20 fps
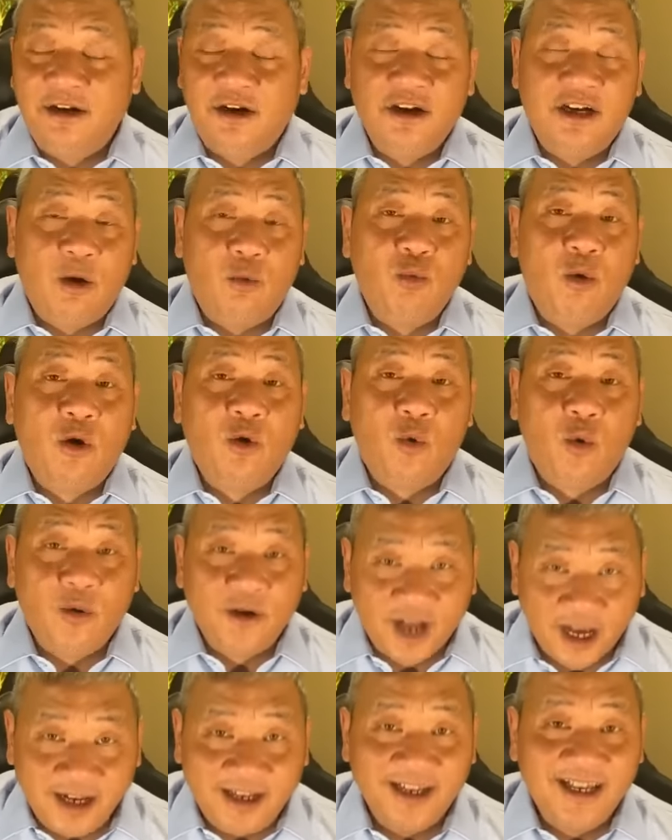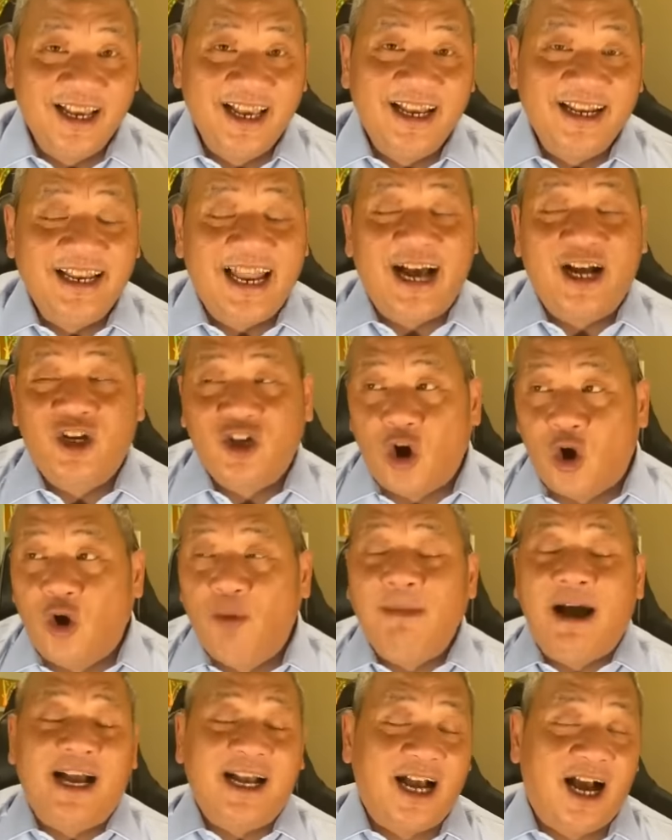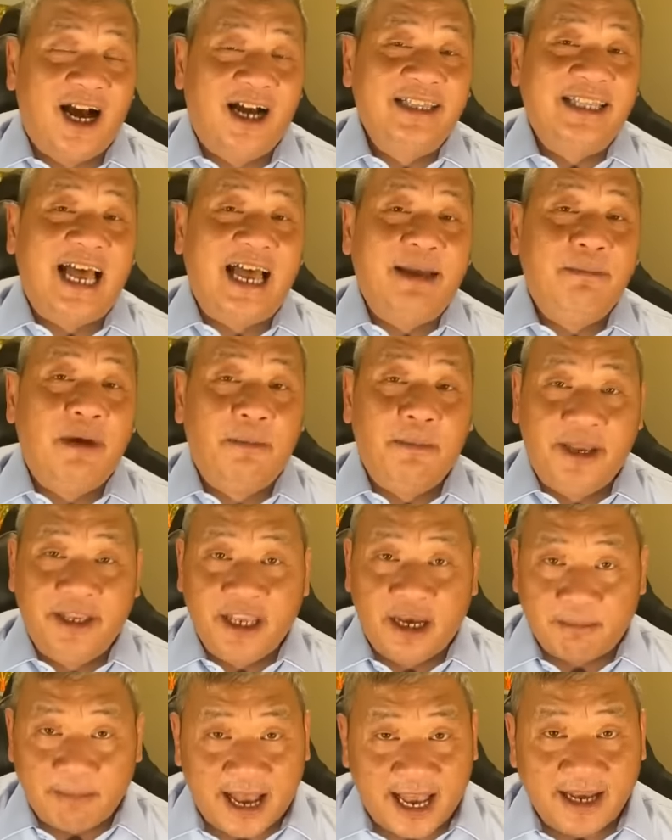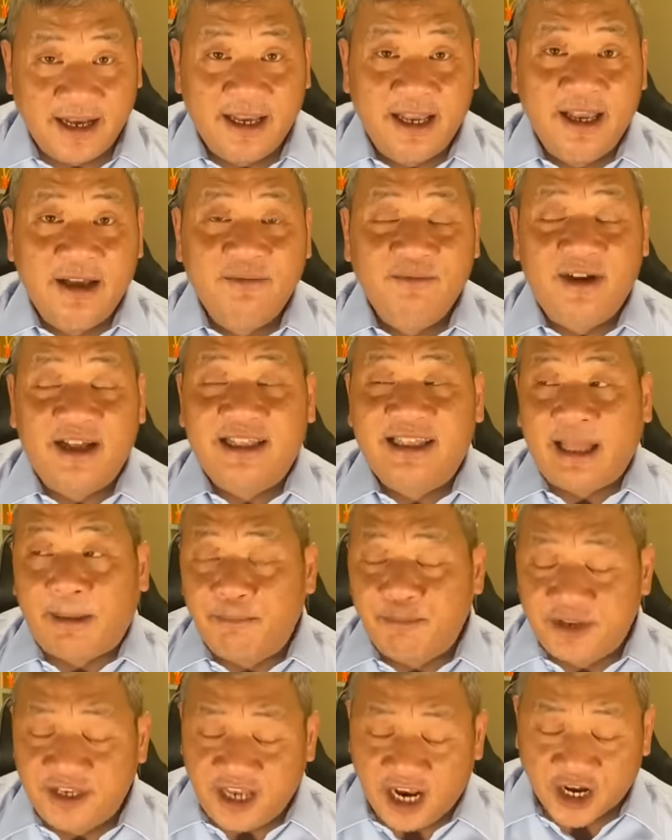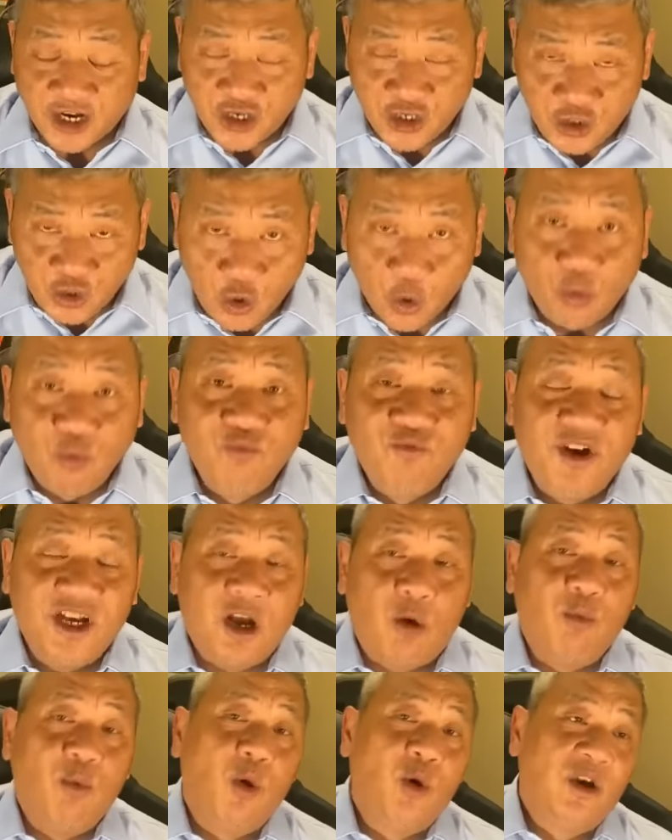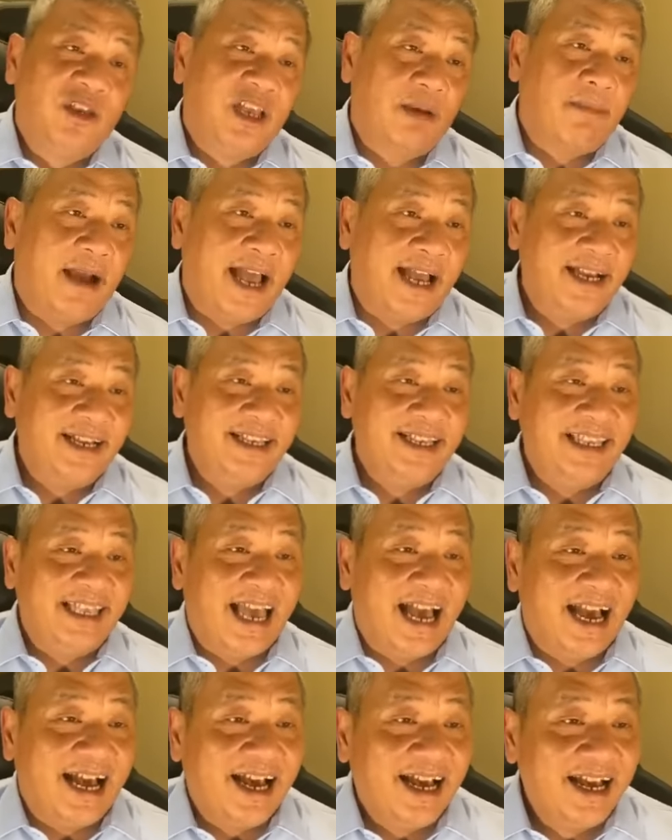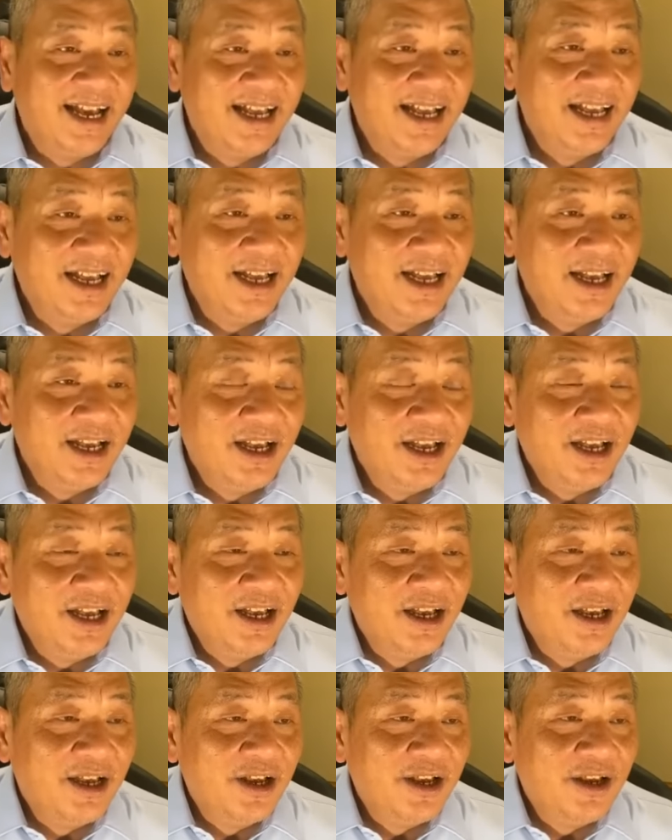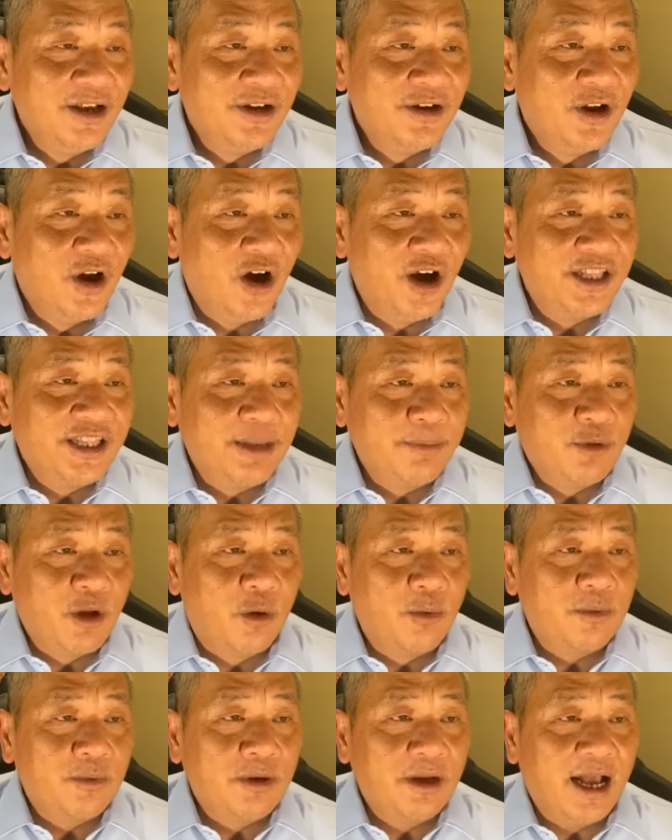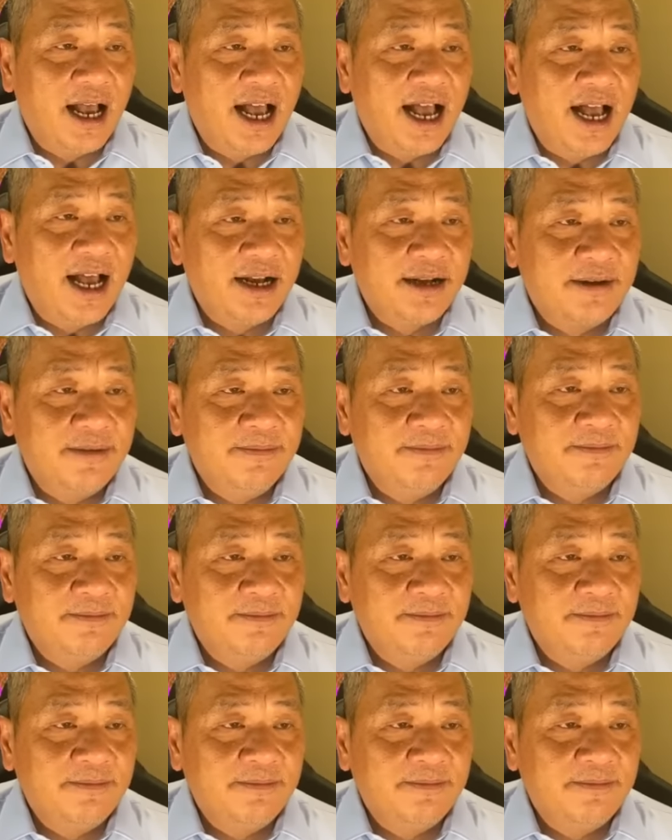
lượng không quân của Đức đã có mặt ở tại bờ biển Nhật Bản và tập trận chung với không quân của Nhật Bản nha. Rồi tiếp tục à